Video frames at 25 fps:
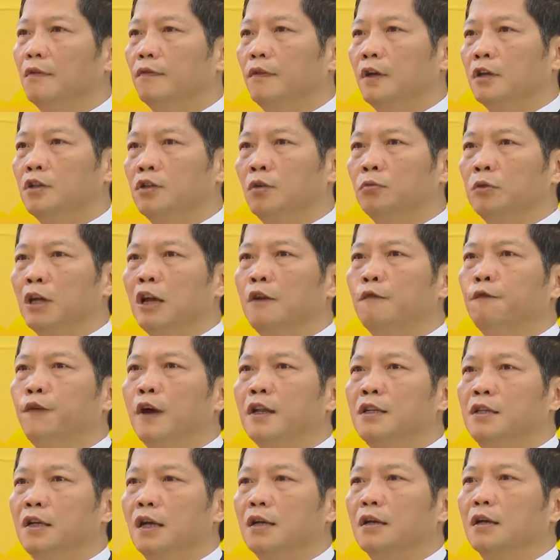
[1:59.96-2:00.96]
về xúc tiến
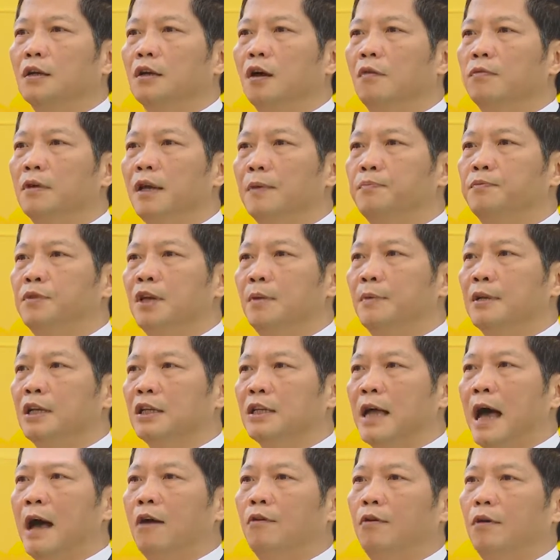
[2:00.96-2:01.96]
phát triển công nghiệp chế biến
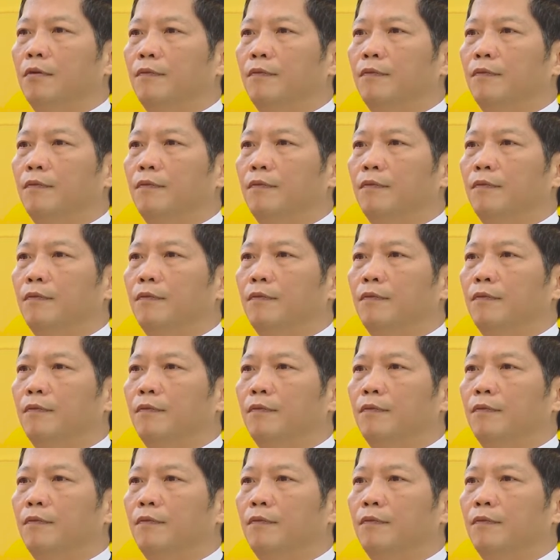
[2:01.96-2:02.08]
chế tạo